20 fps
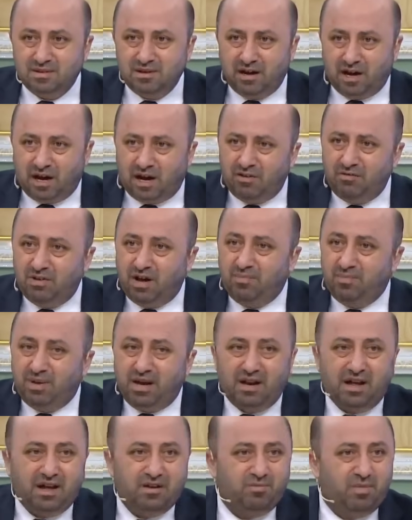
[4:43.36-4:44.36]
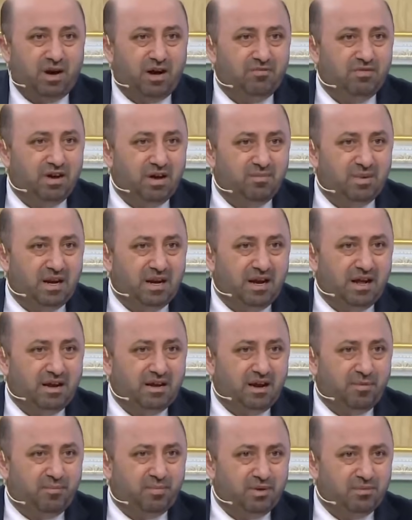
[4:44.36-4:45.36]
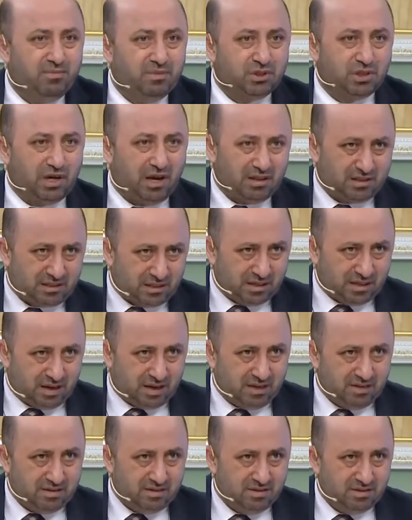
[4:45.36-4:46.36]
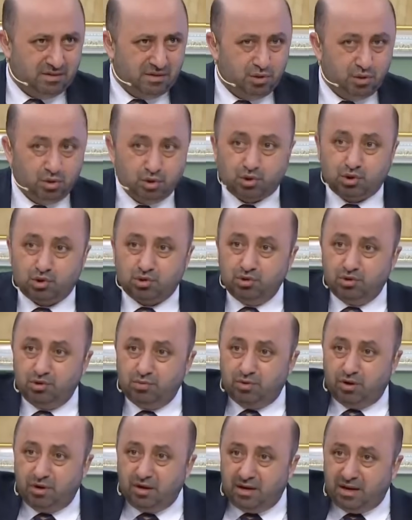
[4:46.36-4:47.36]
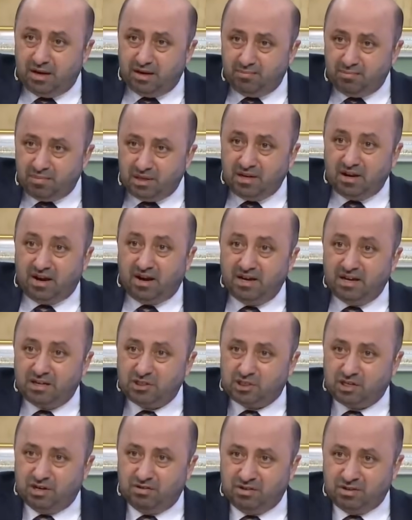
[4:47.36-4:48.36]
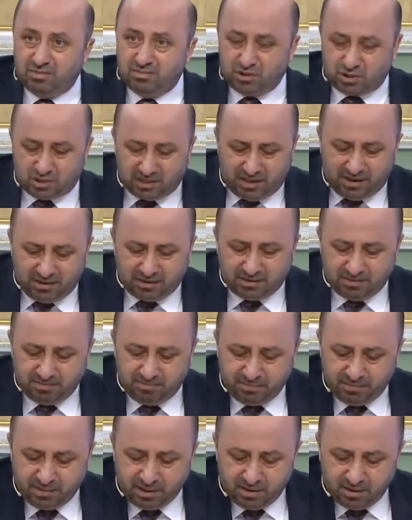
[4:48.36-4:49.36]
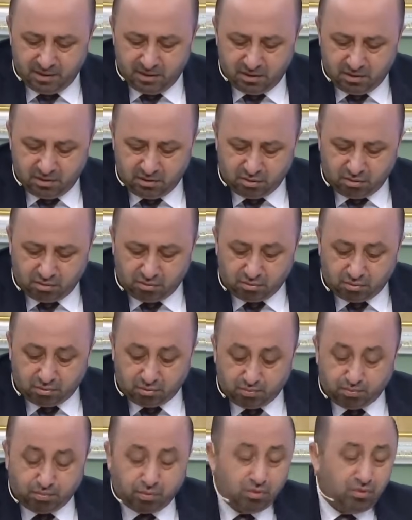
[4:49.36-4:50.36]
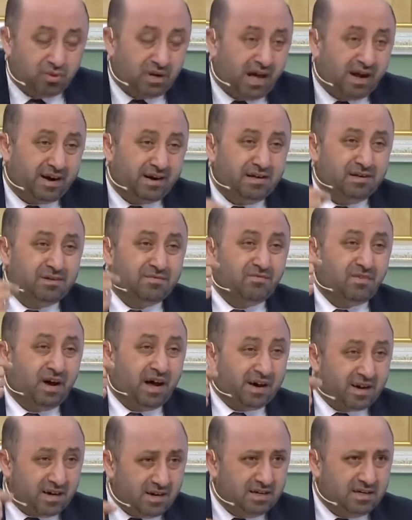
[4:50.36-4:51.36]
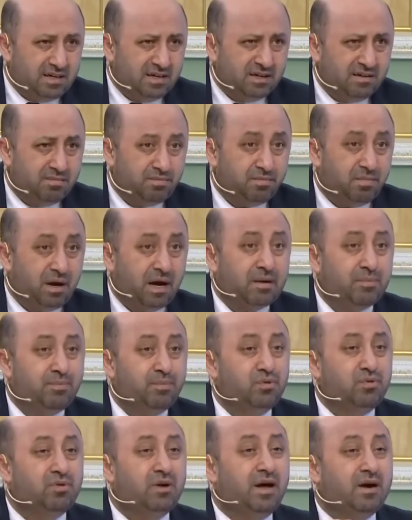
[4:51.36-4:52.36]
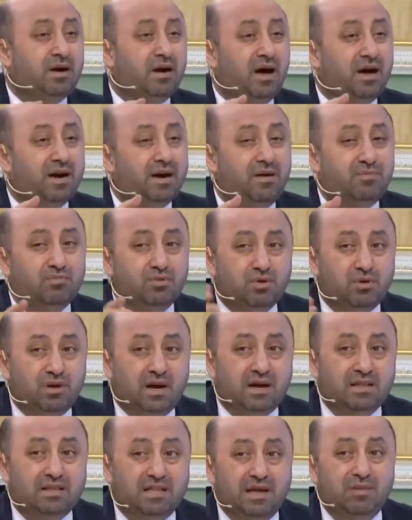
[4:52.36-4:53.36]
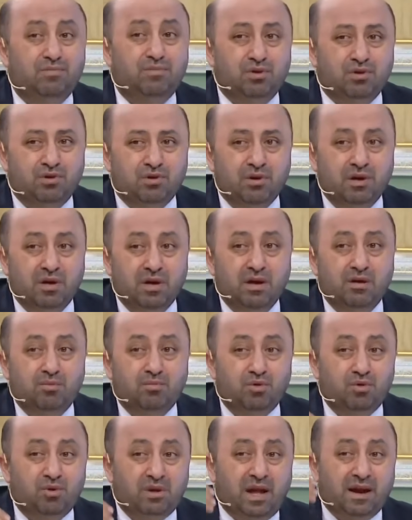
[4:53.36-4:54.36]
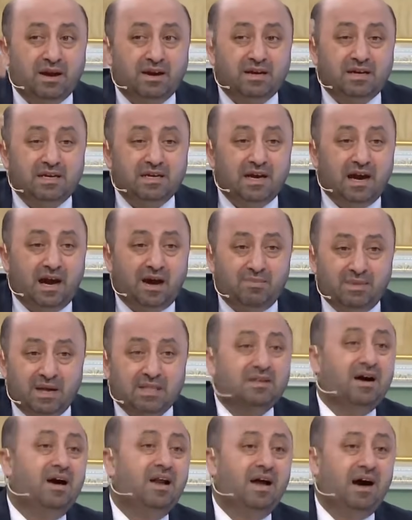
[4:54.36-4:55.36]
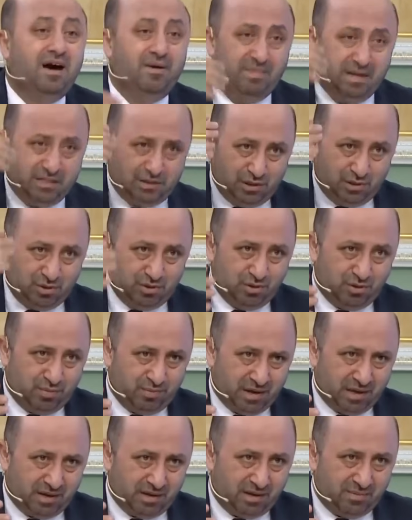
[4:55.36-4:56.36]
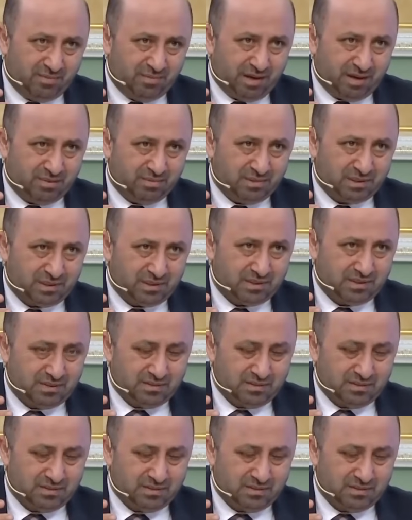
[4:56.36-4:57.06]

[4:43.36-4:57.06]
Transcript: AVM'ler, mavm'ler yapılmış altına. Üstünü böyle binaya çevirmişler. Bunların varlığı bak bunlar haram günah demiyor. Bunlar kıyamet alameti diyor peygamberimiz.